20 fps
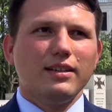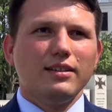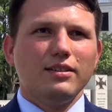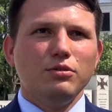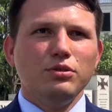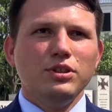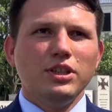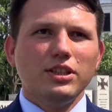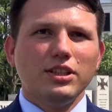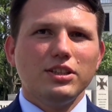
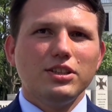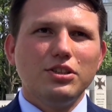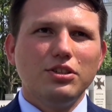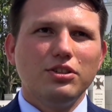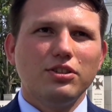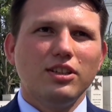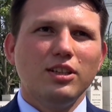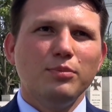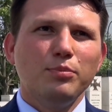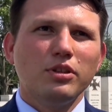Ludzie się
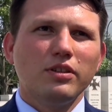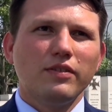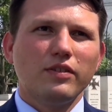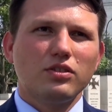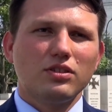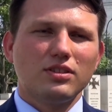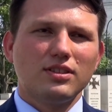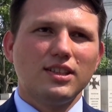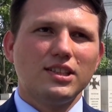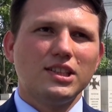cieszyli,
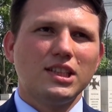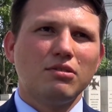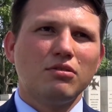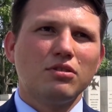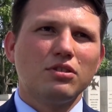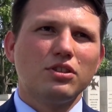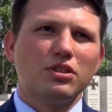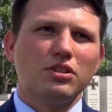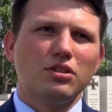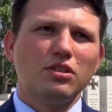ponieważ oznaczało
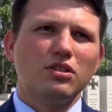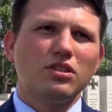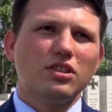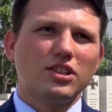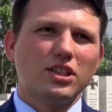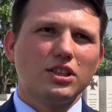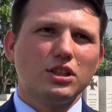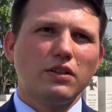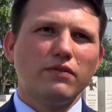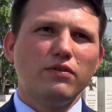oznaczało to, że
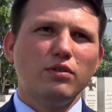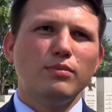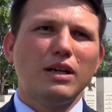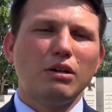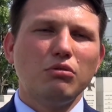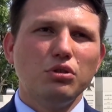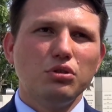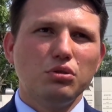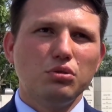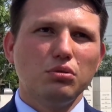dotychczasowy
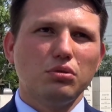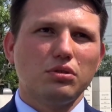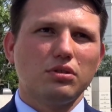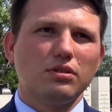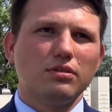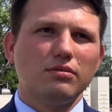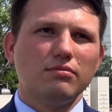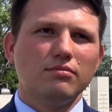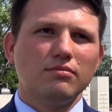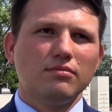mały
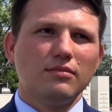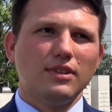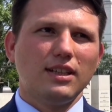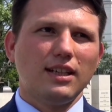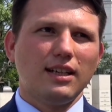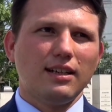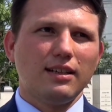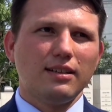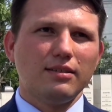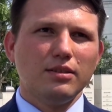ZUS
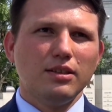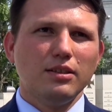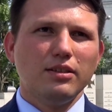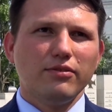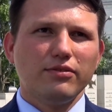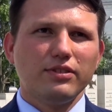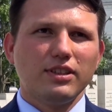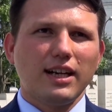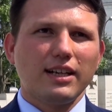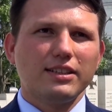dla,
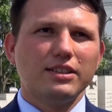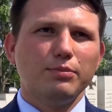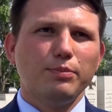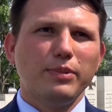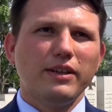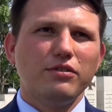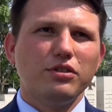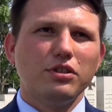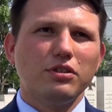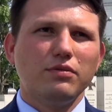w trakcie
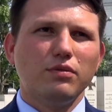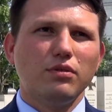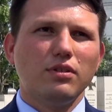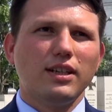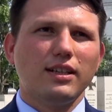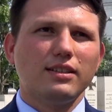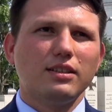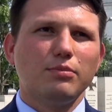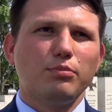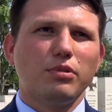pierwszych dwóch
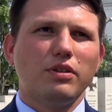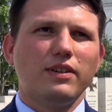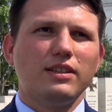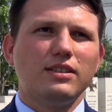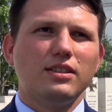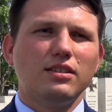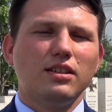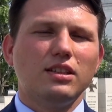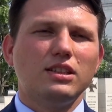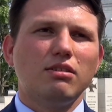lat
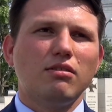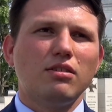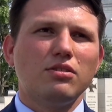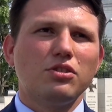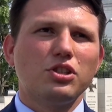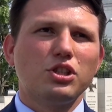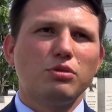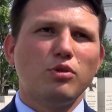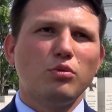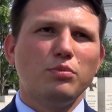prowadzenia
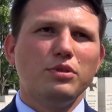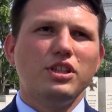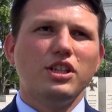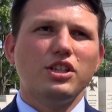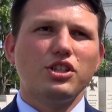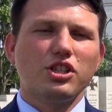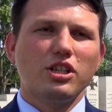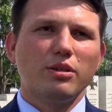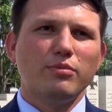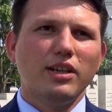działalności miał być
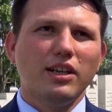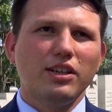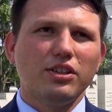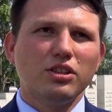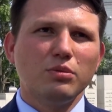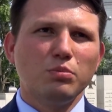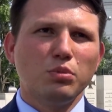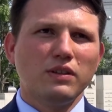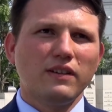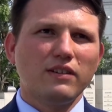jeszcze
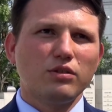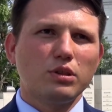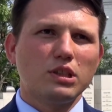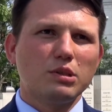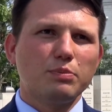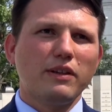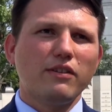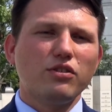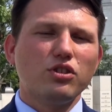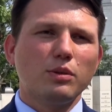mniejszy, ponieważ
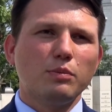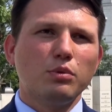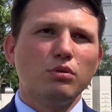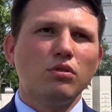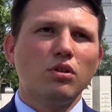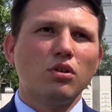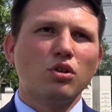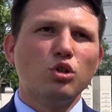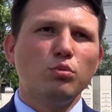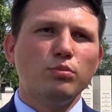przez pierwsze
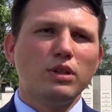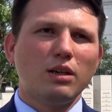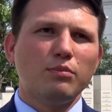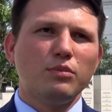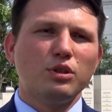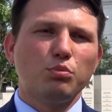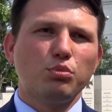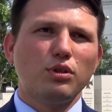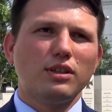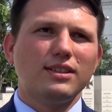pół roku miała
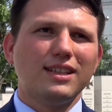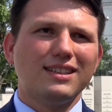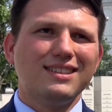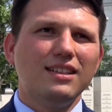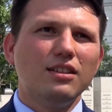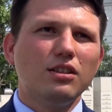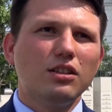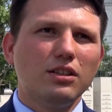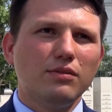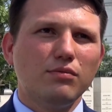być płatna
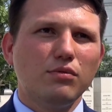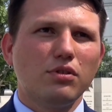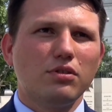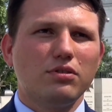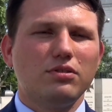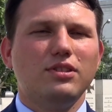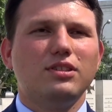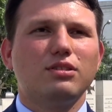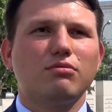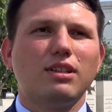tylko i
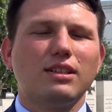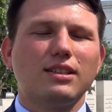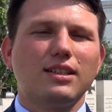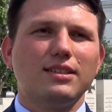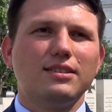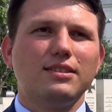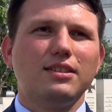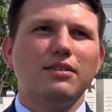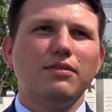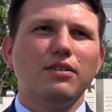wyłącznie
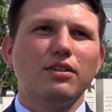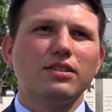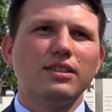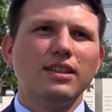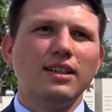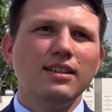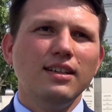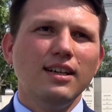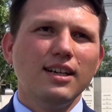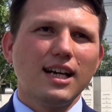składka
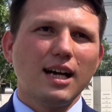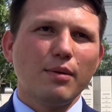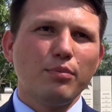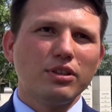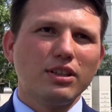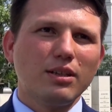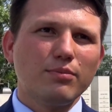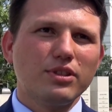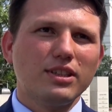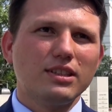zdrowotna, a
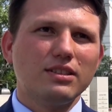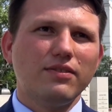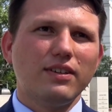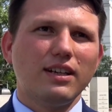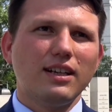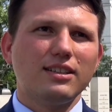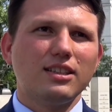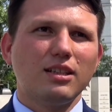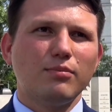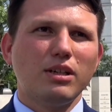potem przez dwa
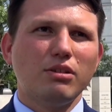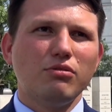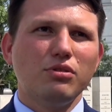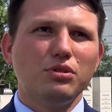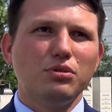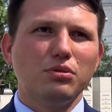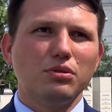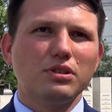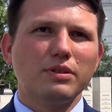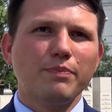lata mały
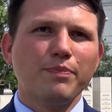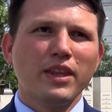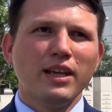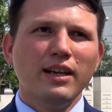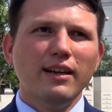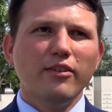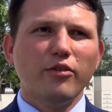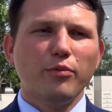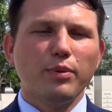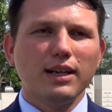ZUS.
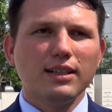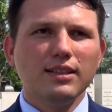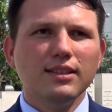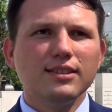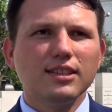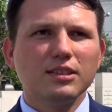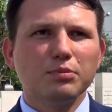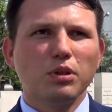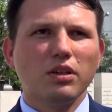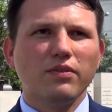W
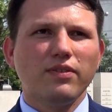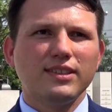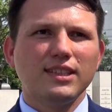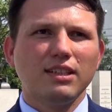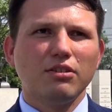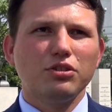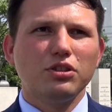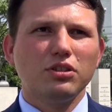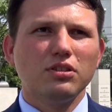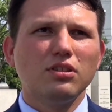praktyce
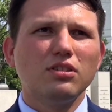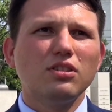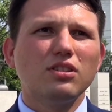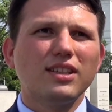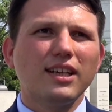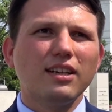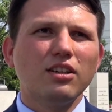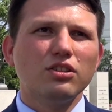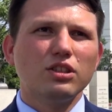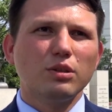sprowadzało się do, do
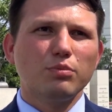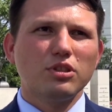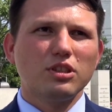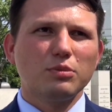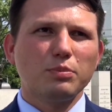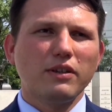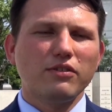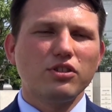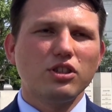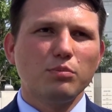tego, że przez
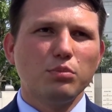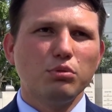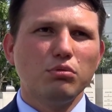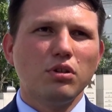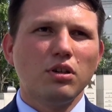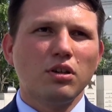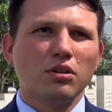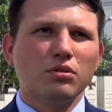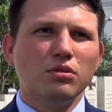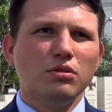pierwsze
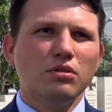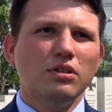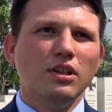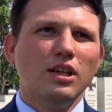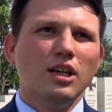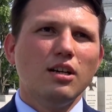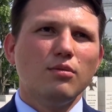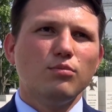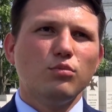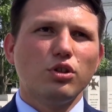pół roku
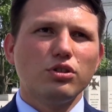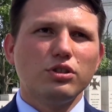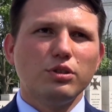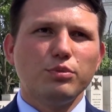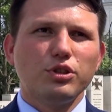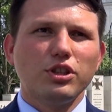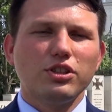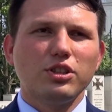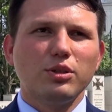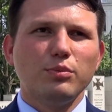młodzi
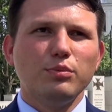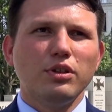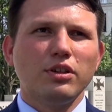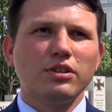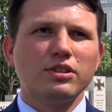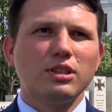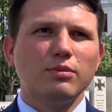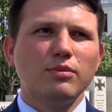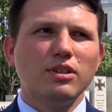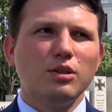
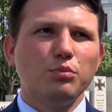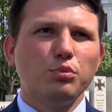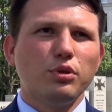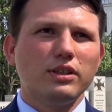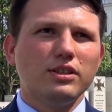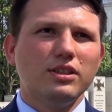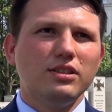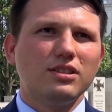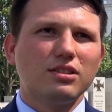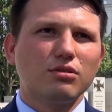przedsiębiorcy mieli
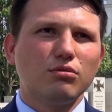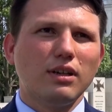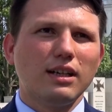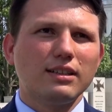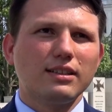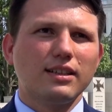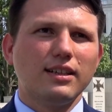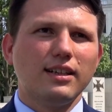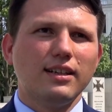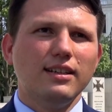płacić
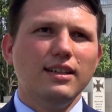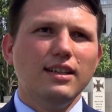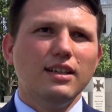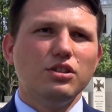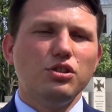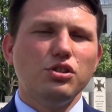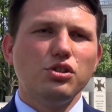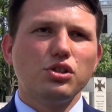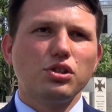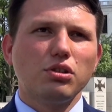składkę
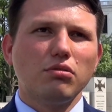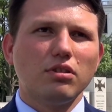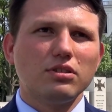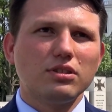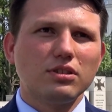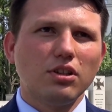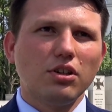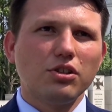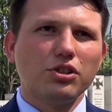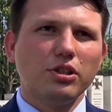niższą o
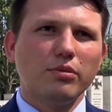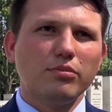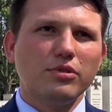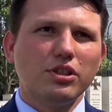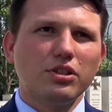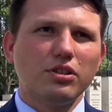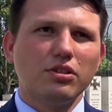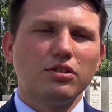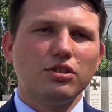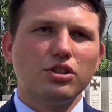
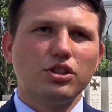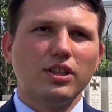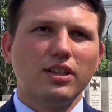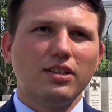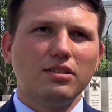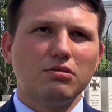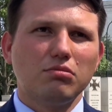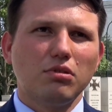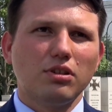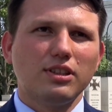
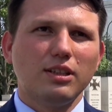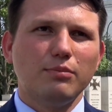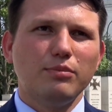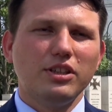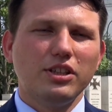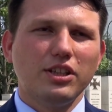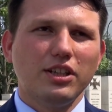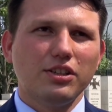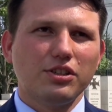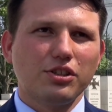184 zł
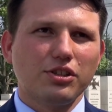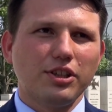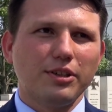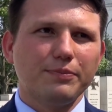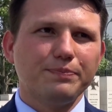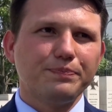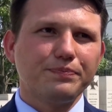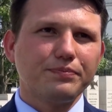miesięcznie.